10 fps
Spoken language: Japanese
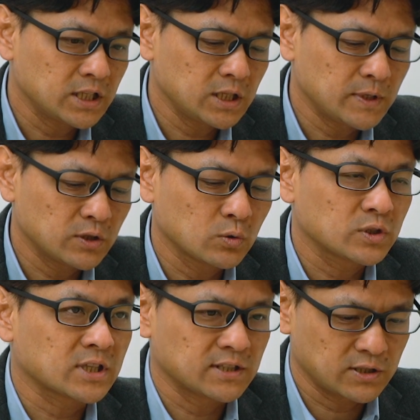非フィット
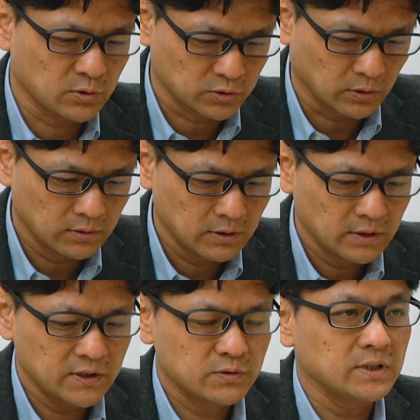非化石証書
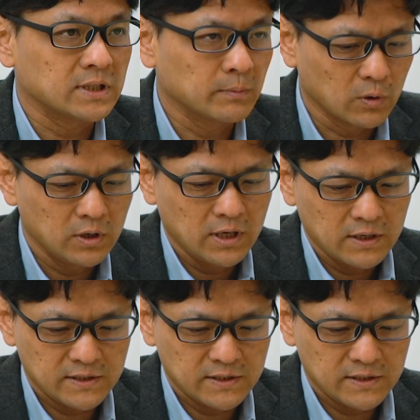についても、